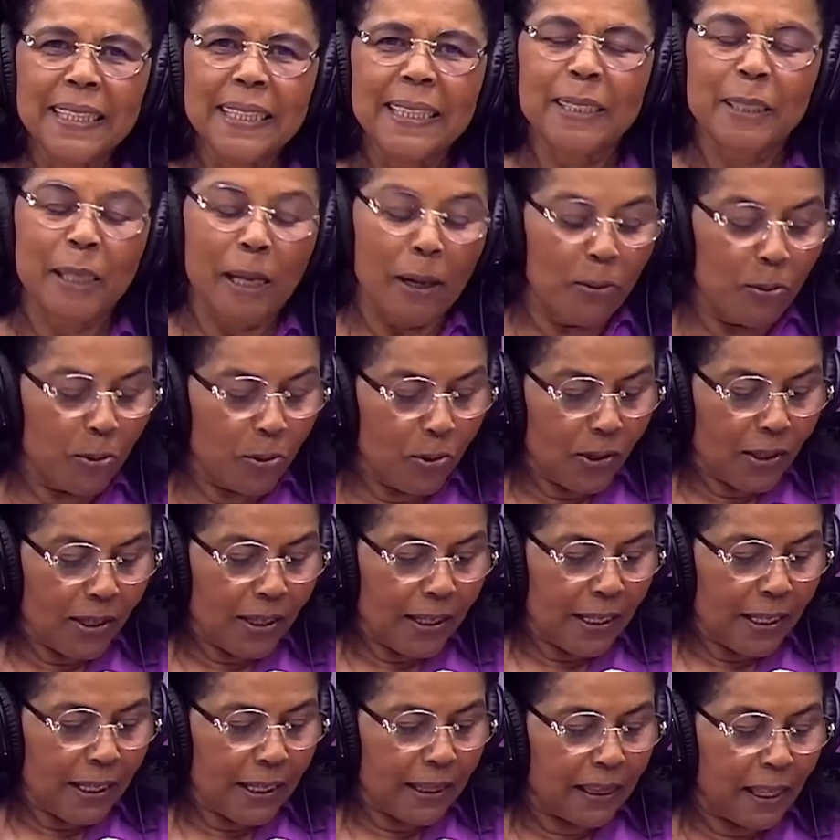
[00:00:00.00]
Então,
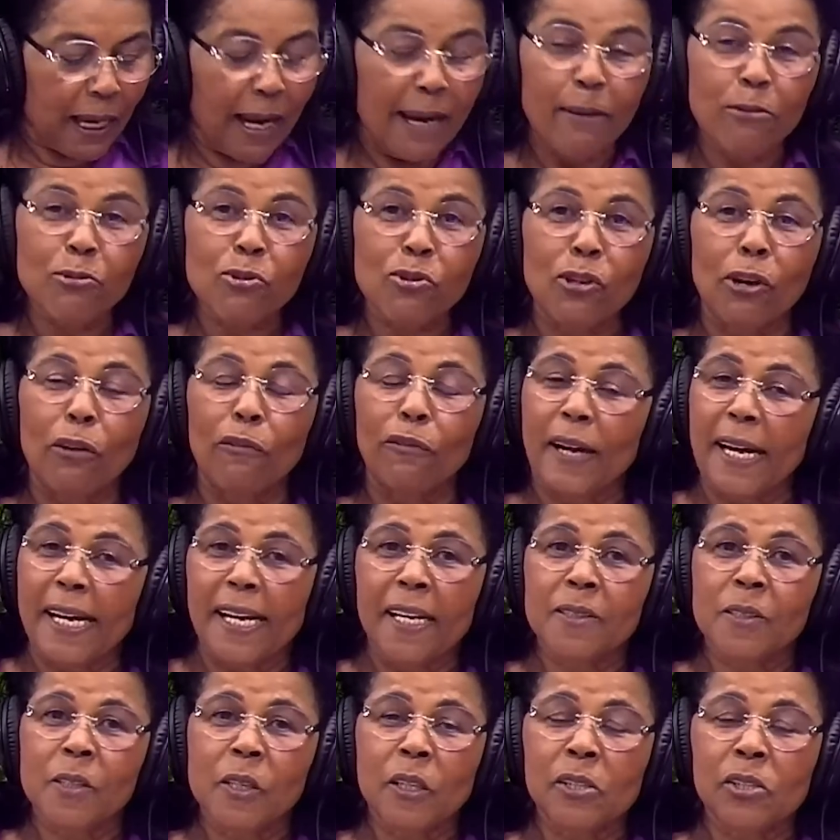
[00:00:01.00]
Deus não vai
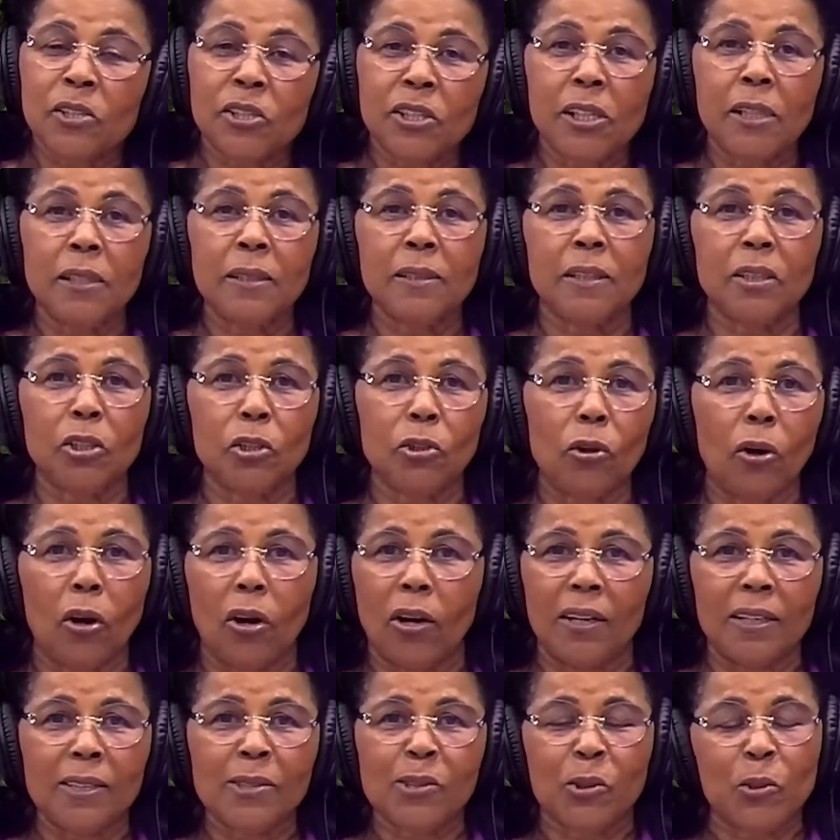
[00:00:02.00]
exigir de
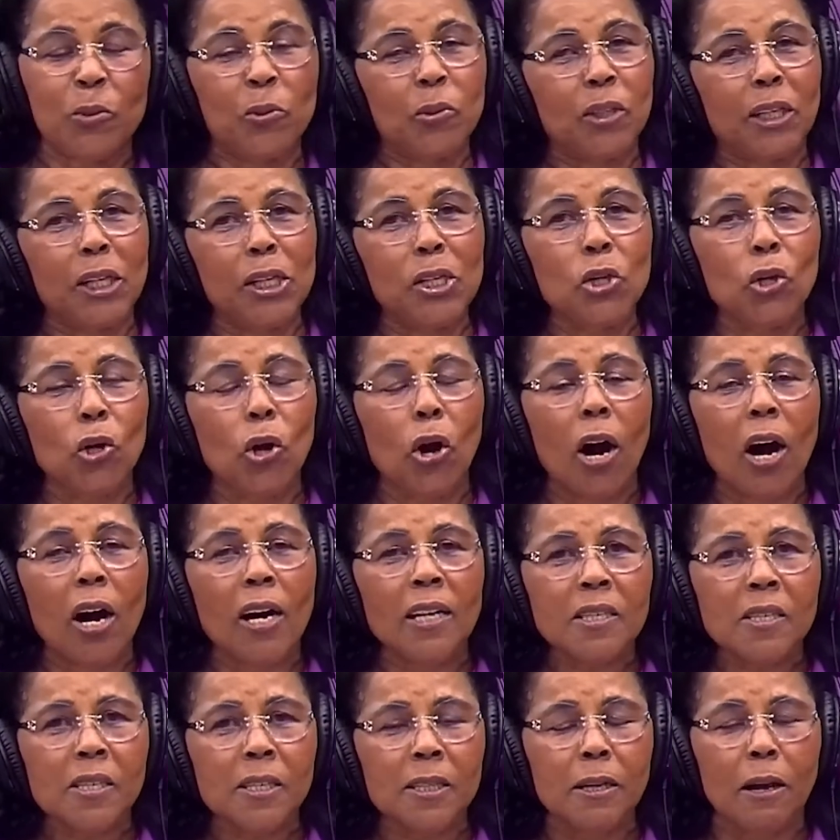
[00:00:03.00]
nós o que
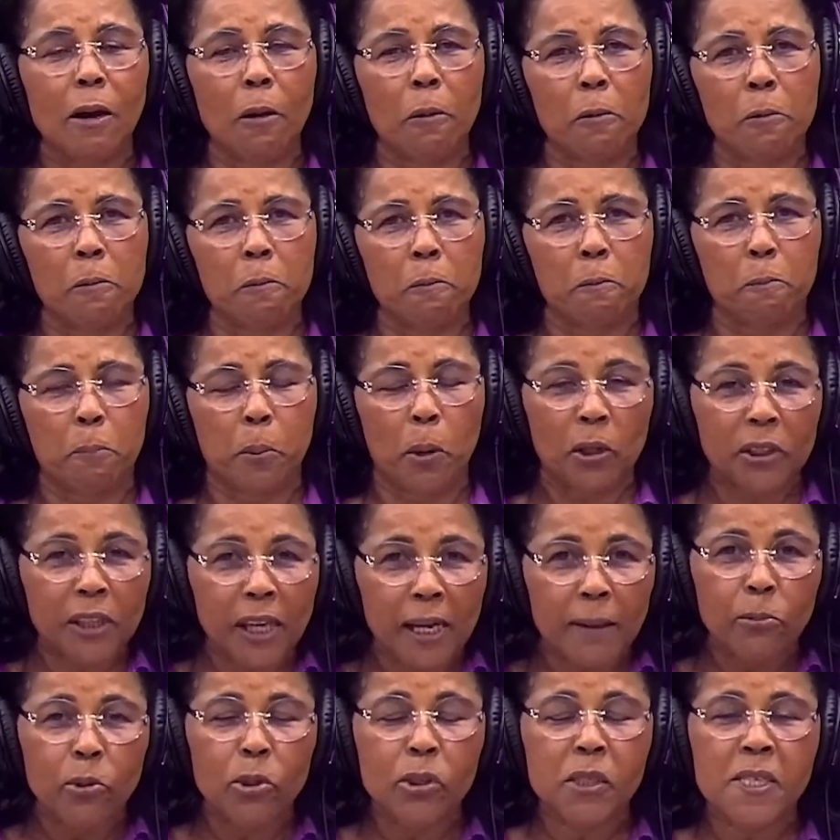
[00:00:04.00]
nós não
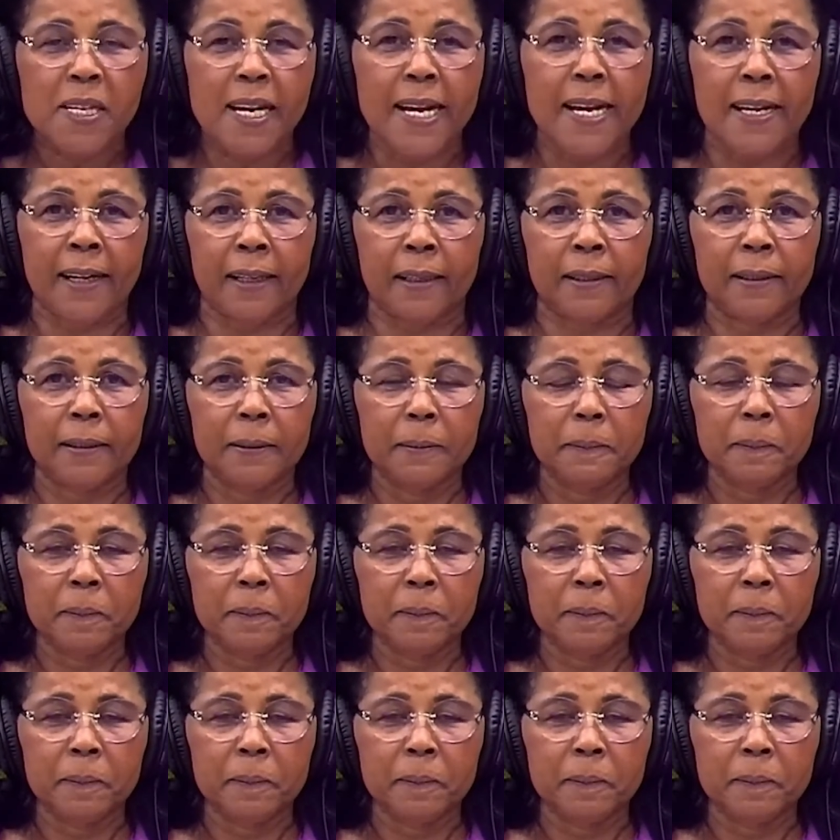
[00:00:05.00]
podemos ser.